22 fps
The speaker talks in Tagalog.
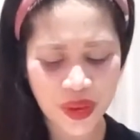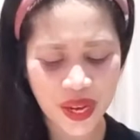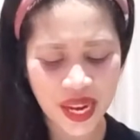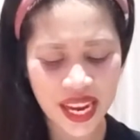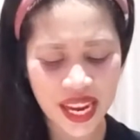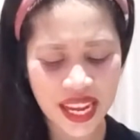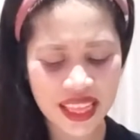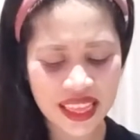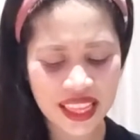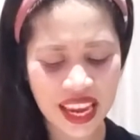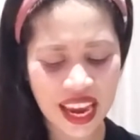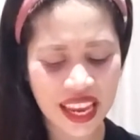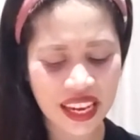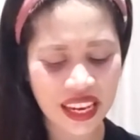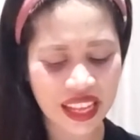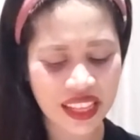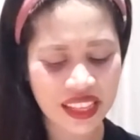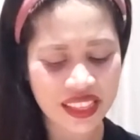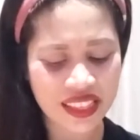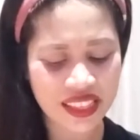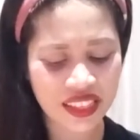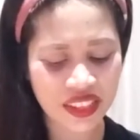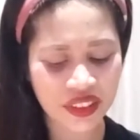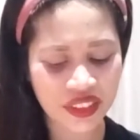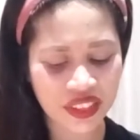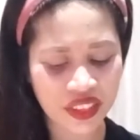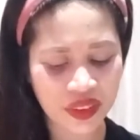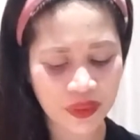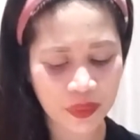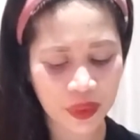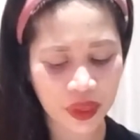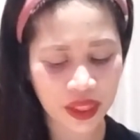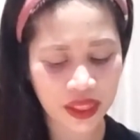great and
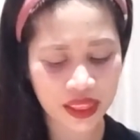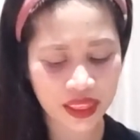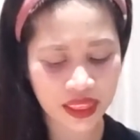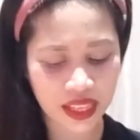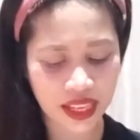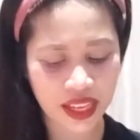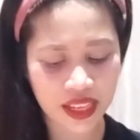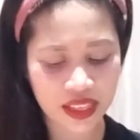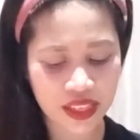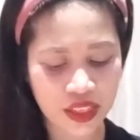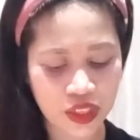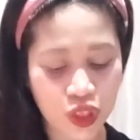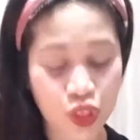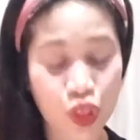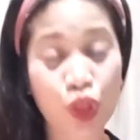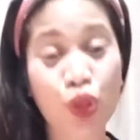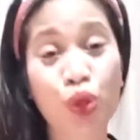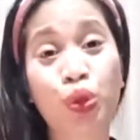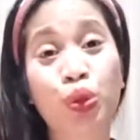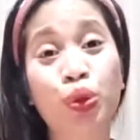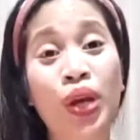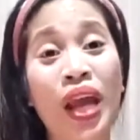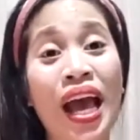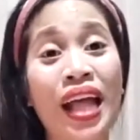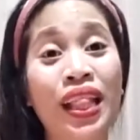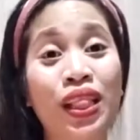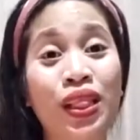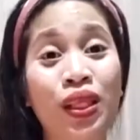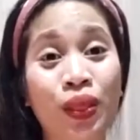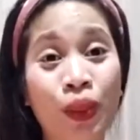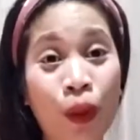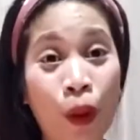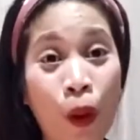unsearchable things you do
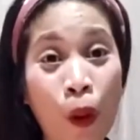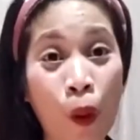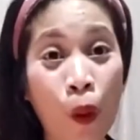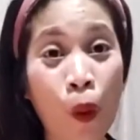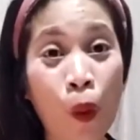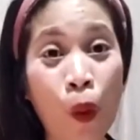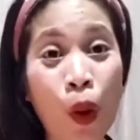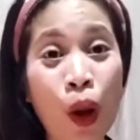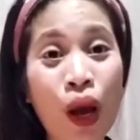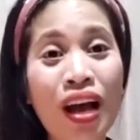not know.